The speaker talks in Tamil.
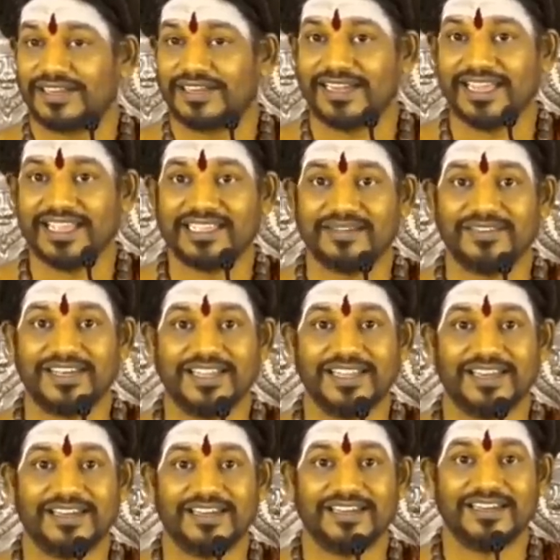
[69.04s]

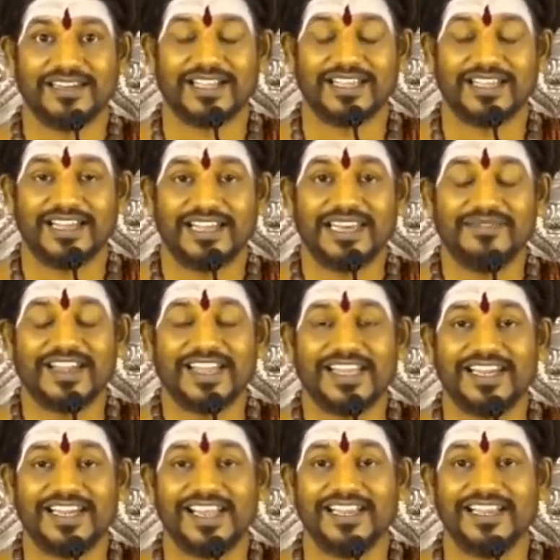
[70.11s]
கிடைக்கவில்லை என்று அங்கு எலி
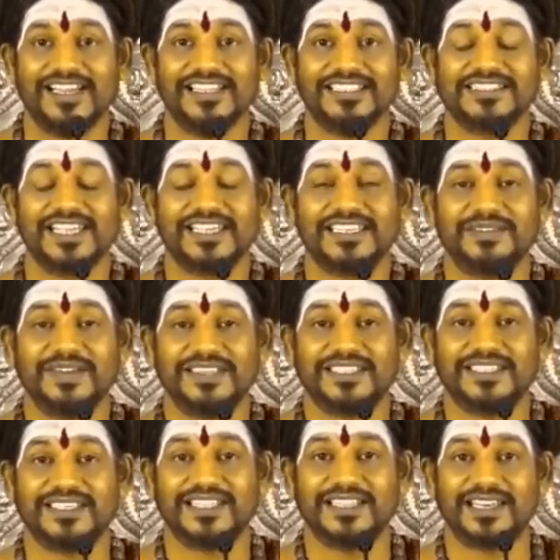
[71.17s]
வலையிலே எலி சேர்த்து
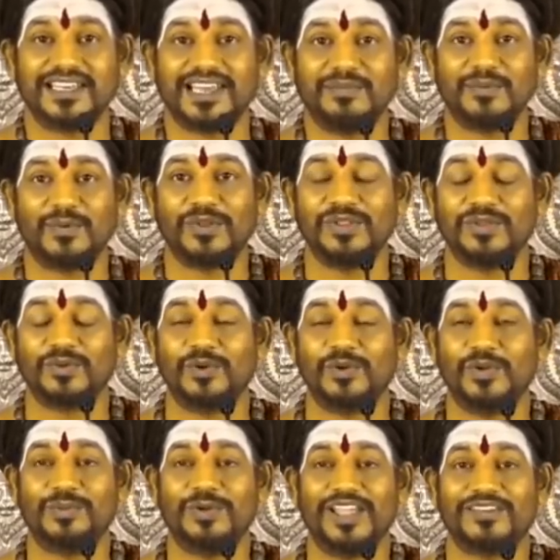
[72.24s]
வைத்திருந்ததெல்லாம் கொடு
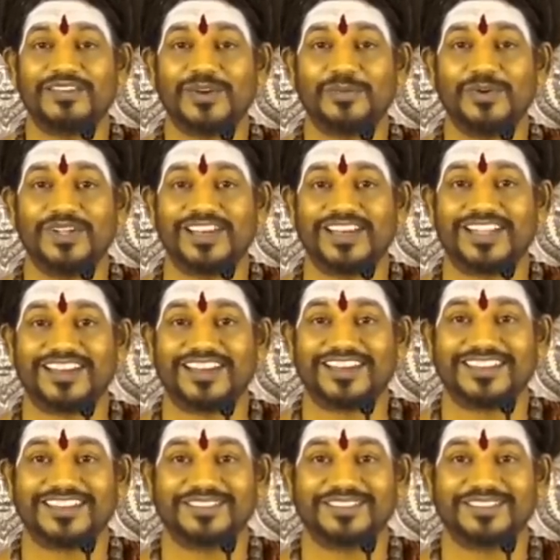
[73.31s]
கொண்டு போய் அவர்கிட்ட கொடுக்கிறாரு